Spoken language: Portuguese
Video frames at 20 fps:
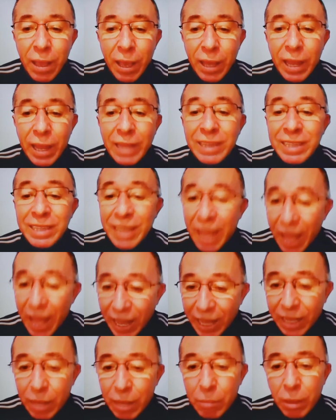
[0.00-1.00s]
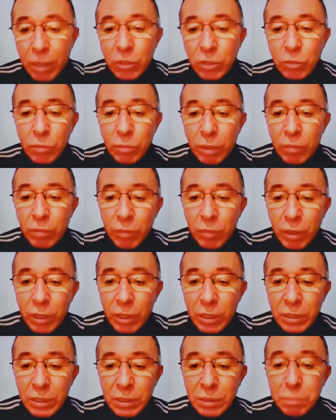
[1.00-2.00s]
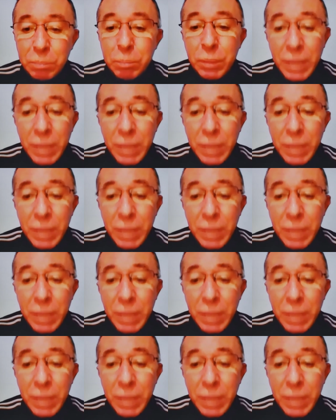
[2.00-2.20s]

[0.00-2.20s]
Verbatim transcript: ela ataca mais uma vez,